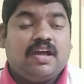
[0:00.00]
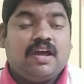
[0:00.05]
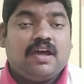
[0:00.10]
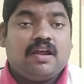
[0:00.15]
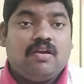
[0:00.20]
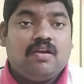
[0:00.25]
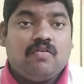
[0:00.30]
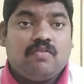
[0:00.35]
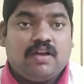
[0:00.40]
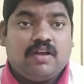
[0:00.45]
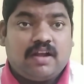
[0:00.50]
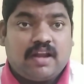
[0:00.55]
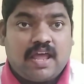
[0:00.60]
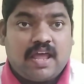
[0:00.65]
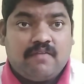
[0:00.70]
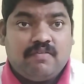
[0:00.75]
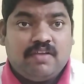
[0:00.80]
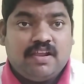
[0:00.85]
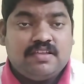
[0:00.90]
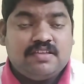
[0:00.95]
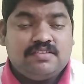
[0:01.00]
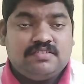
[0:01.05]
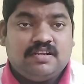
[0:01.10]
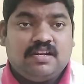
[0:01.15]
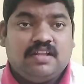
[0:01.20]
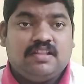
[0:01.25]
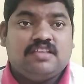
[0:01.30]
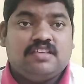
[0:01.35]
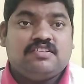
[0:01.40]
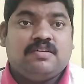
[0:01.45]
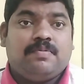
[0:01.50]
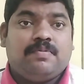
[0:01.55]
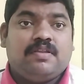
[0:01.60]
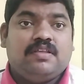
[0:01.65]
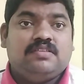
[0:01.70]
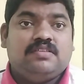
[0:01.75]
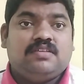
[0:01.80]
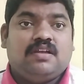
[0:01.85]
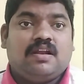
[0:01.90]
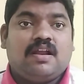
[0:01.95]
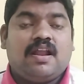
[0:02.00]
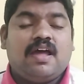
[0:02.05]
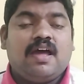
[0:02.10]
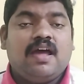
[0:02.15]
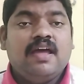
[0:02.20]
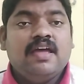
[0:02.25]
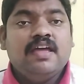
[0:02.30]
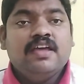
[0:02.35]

దగ్గరలో ఉన్న ట్రావెల్ ఏజెన్సీలు అయితే సంప్రదించండి